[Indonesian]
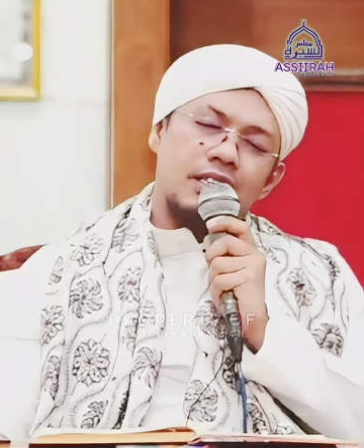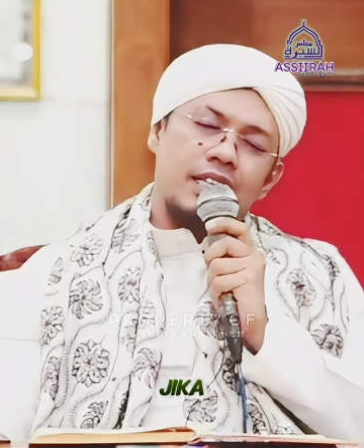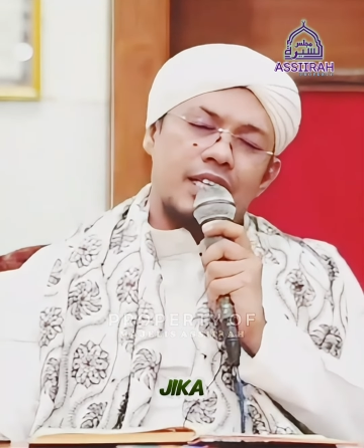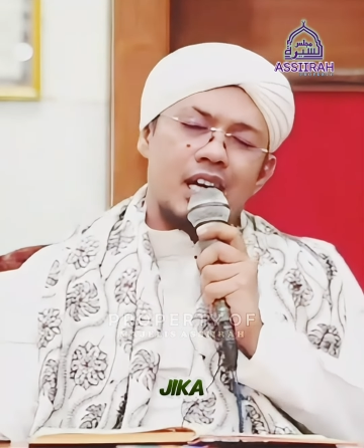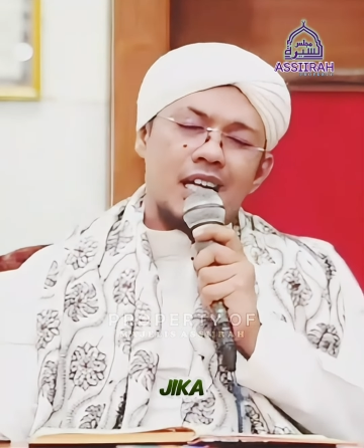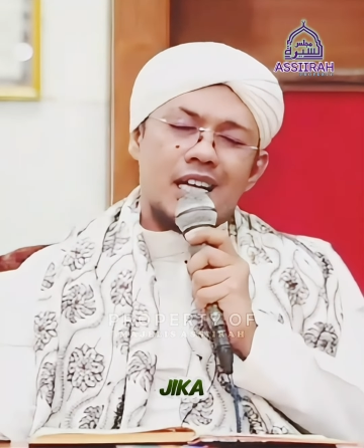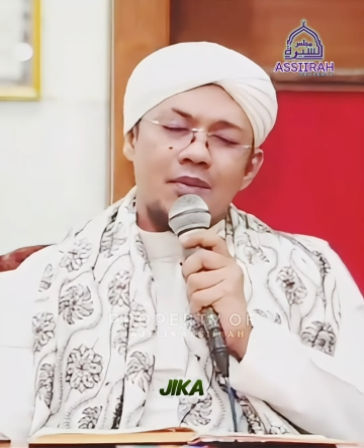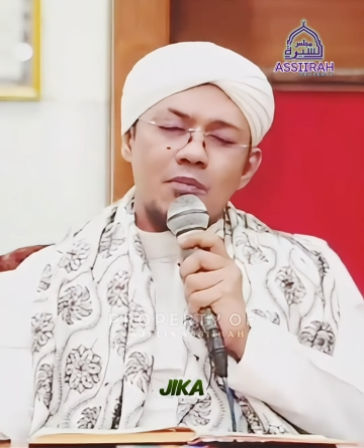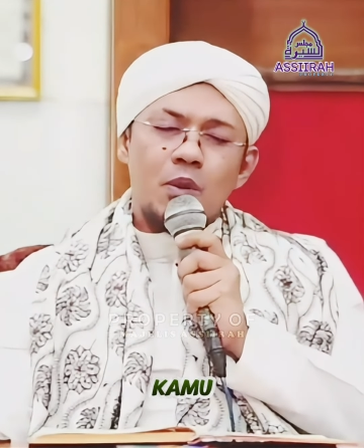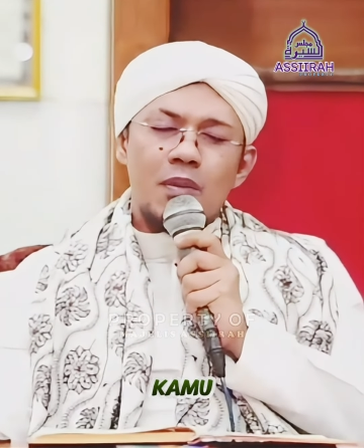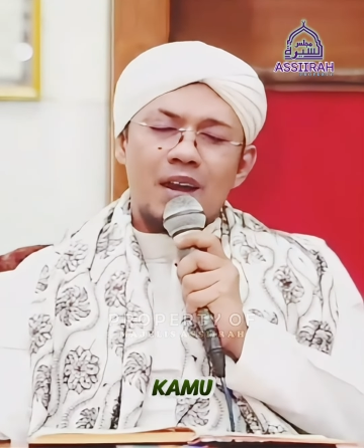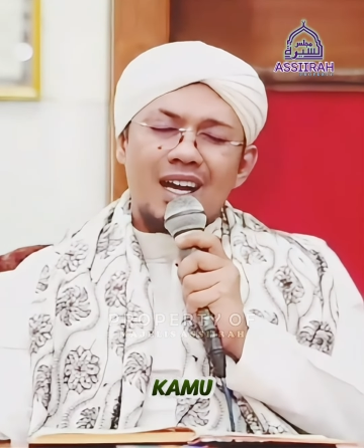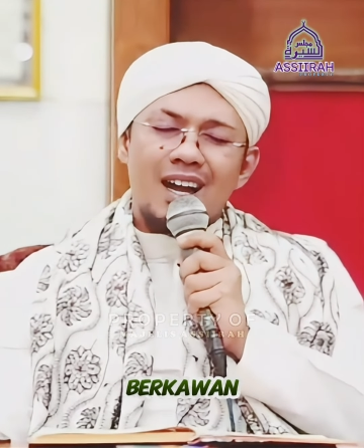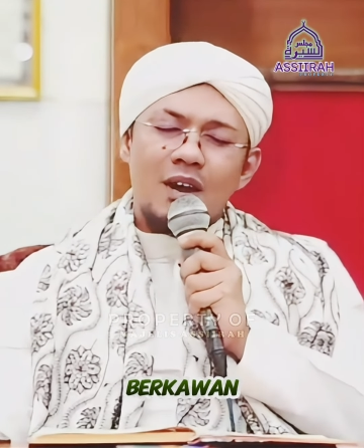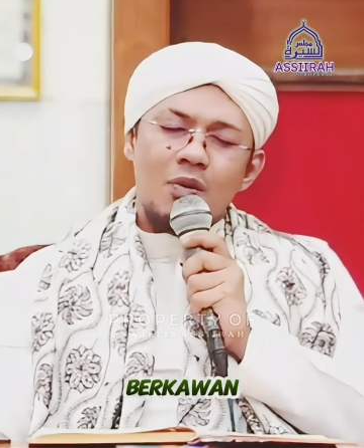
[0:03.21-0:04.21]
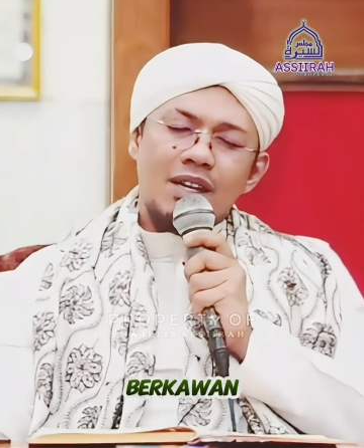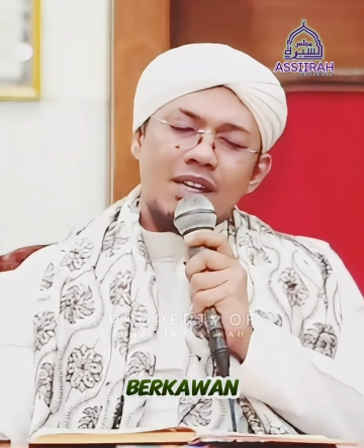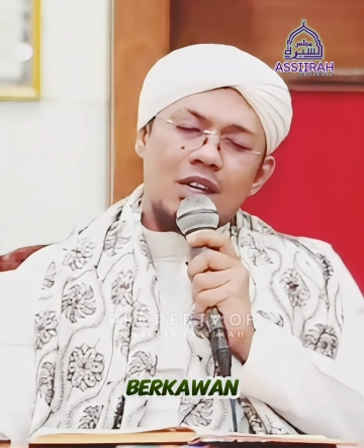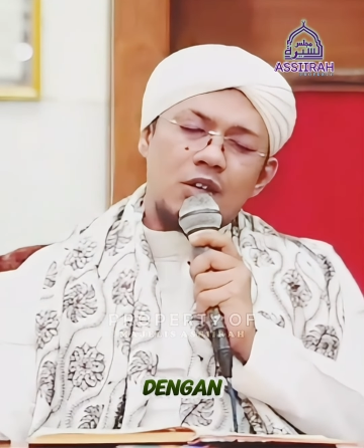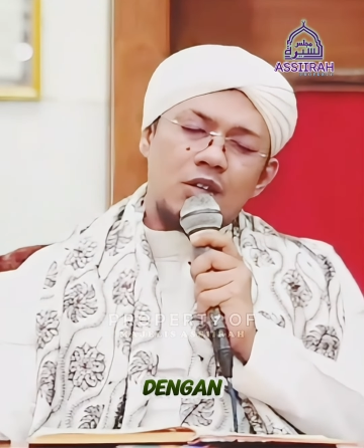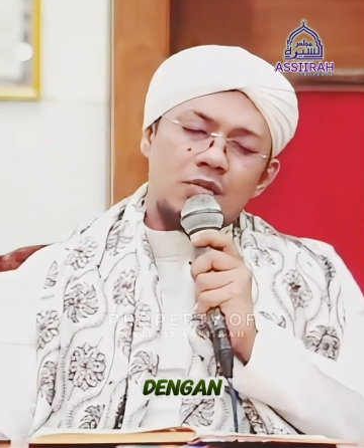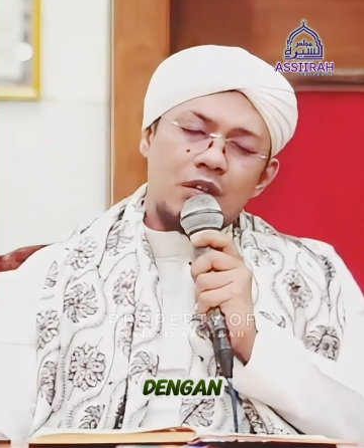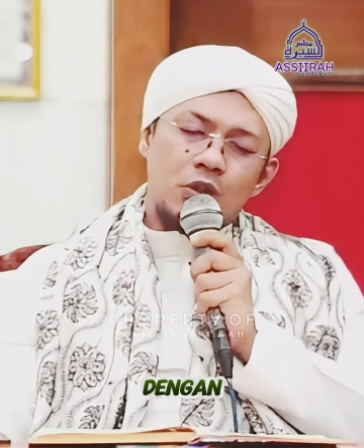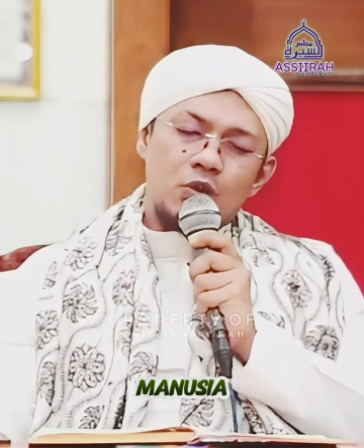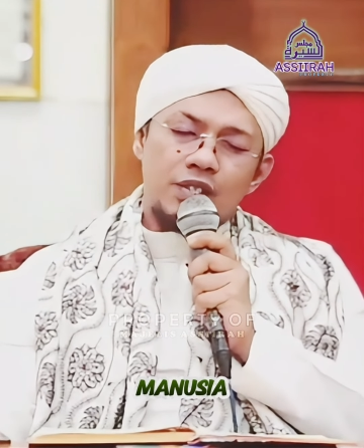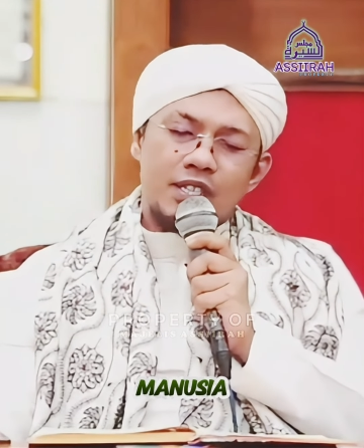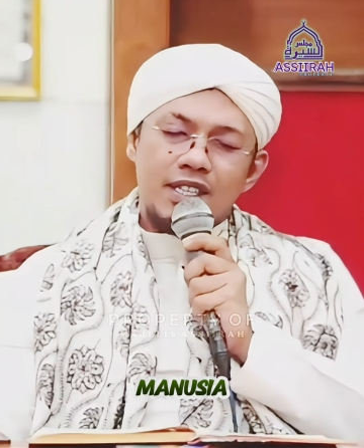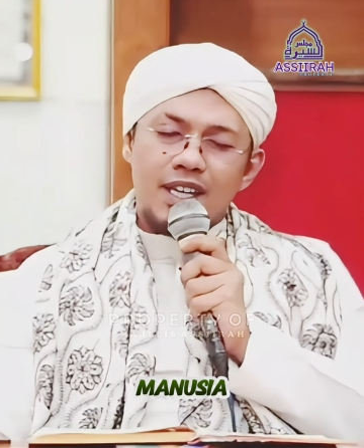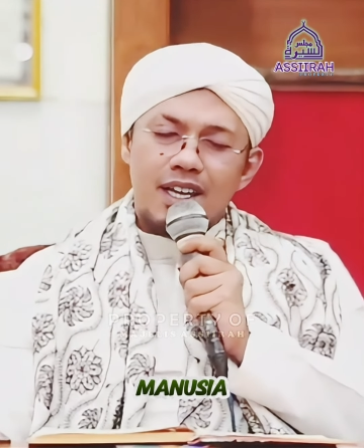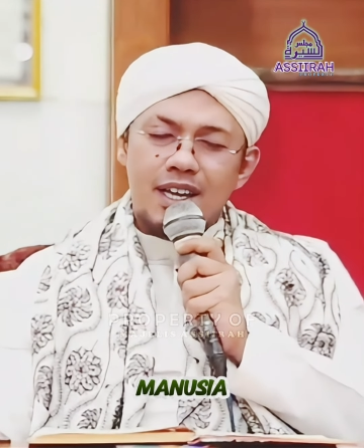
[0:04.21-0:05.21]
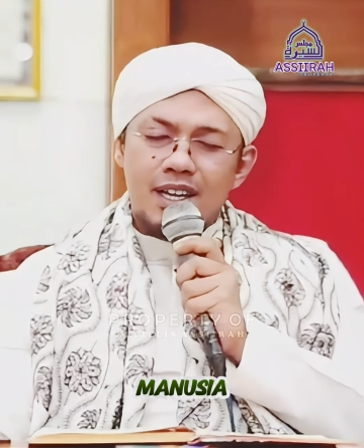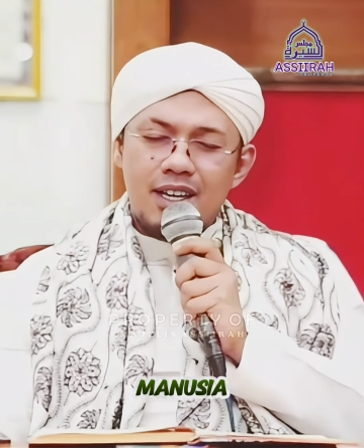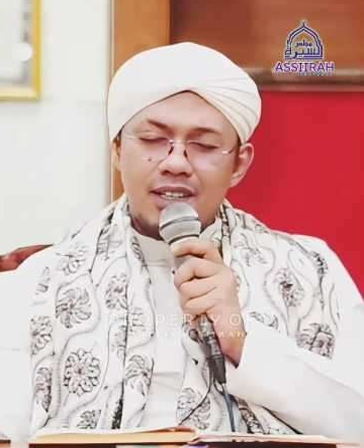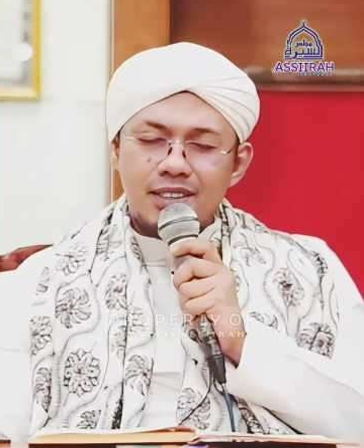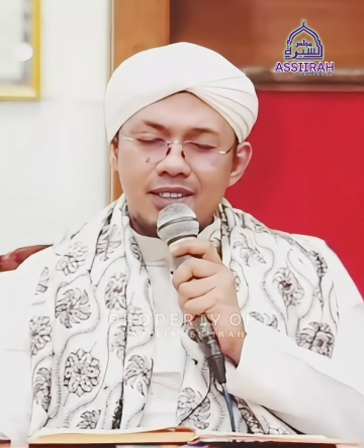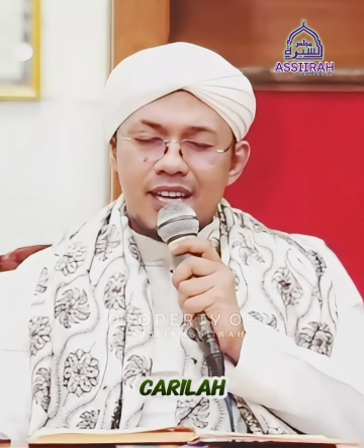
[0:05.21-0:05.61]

jika kamu berkawan lawan manusia